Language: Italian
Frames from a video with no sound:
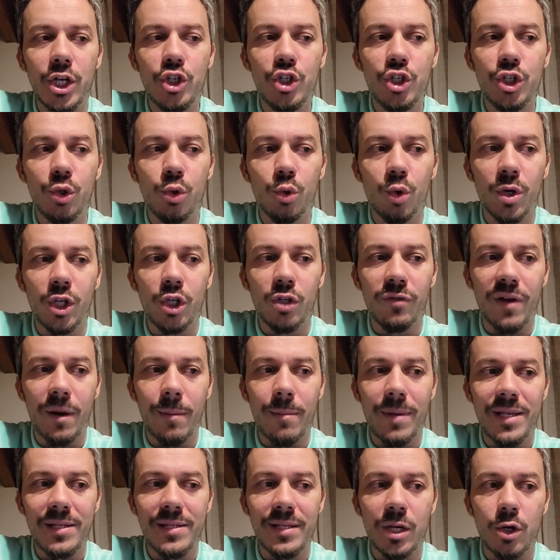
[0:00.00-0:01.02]
Giroud che
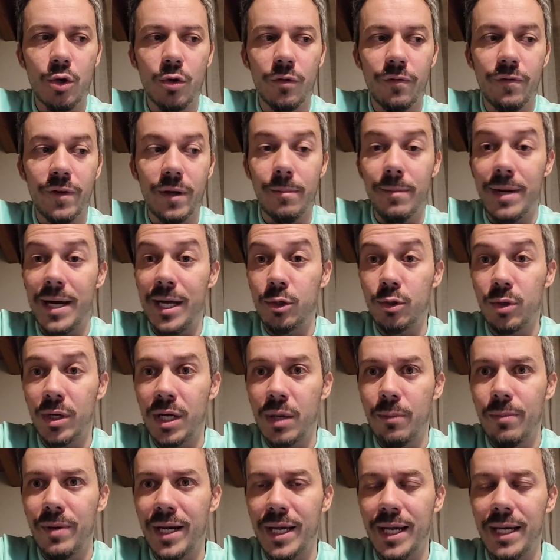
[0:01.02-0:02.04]
dovrebbe essere confermato
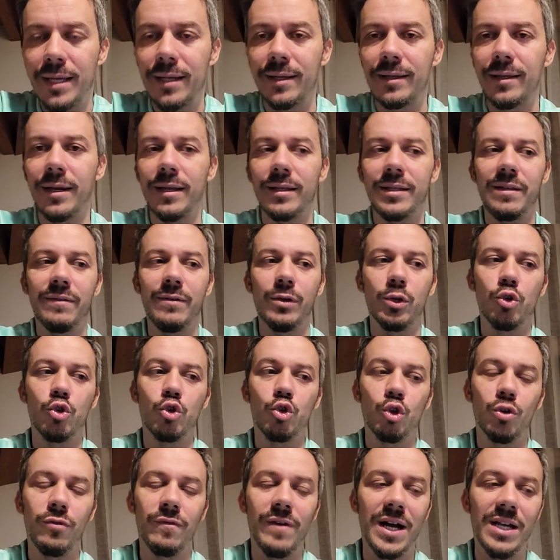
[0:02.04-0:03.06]
anche perché le alternative non
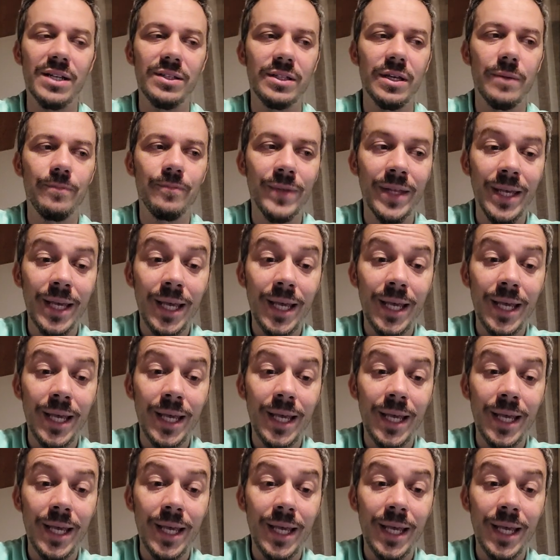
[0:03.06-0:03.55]
sono valide.